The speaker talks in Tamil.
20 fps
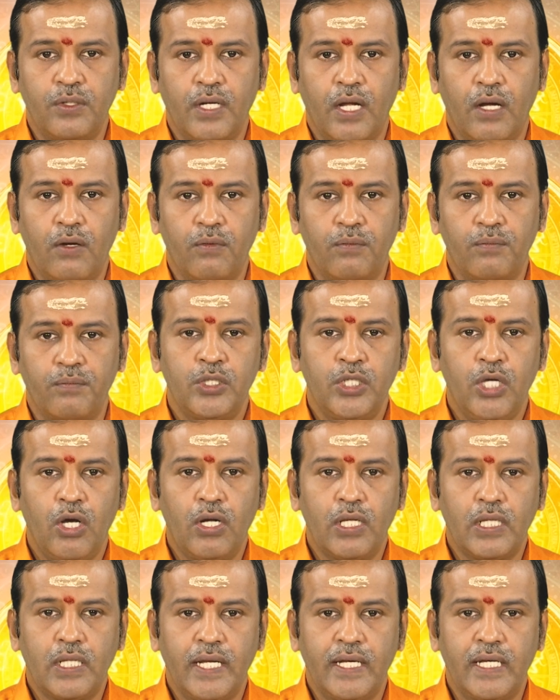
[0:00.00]
உண்டாகும்
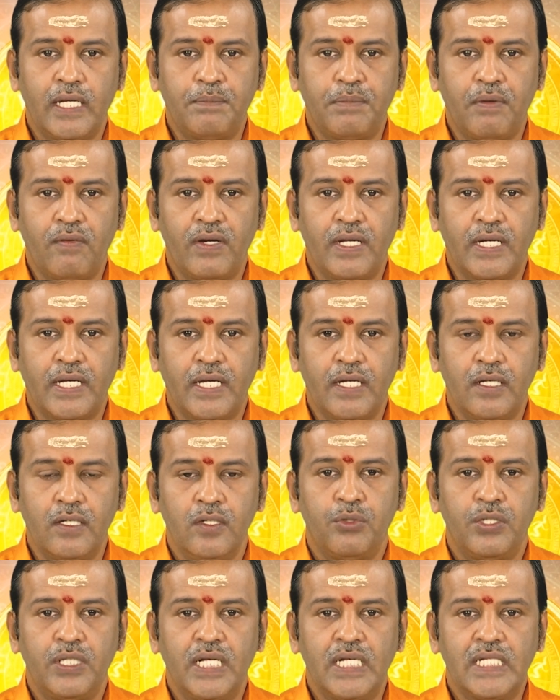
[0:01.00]
உத்தியோகத்தில் இருப்பவர்களுக்கு
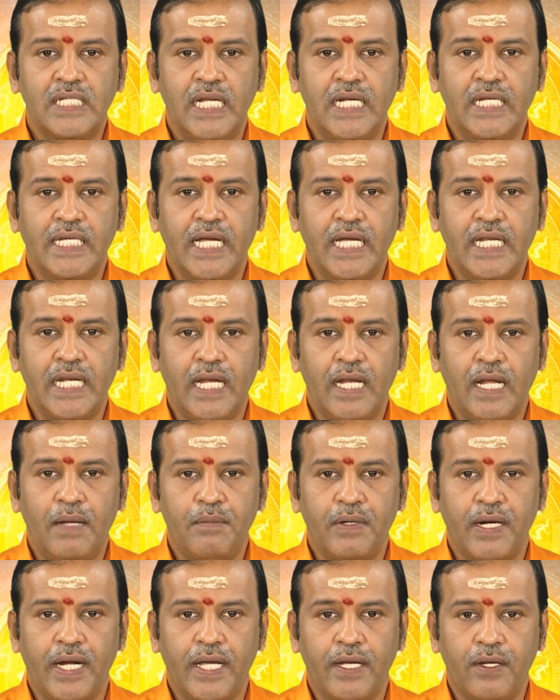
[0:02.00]
புதிய சலுகைகள்
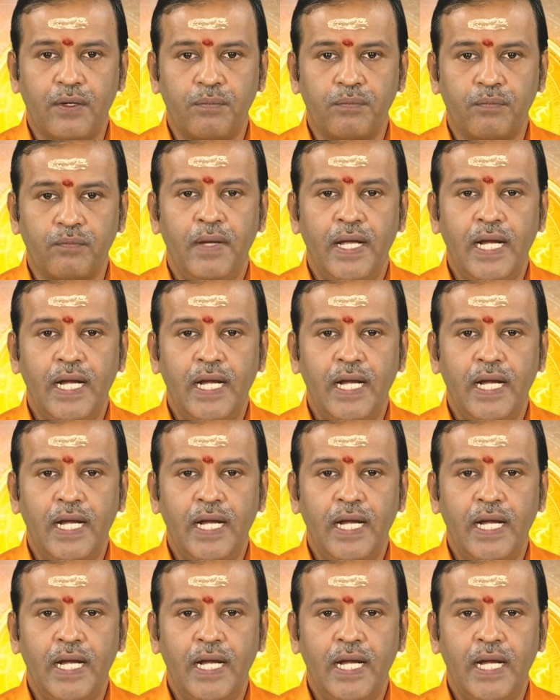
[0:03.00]
எல்லாம் கிடைக்கும்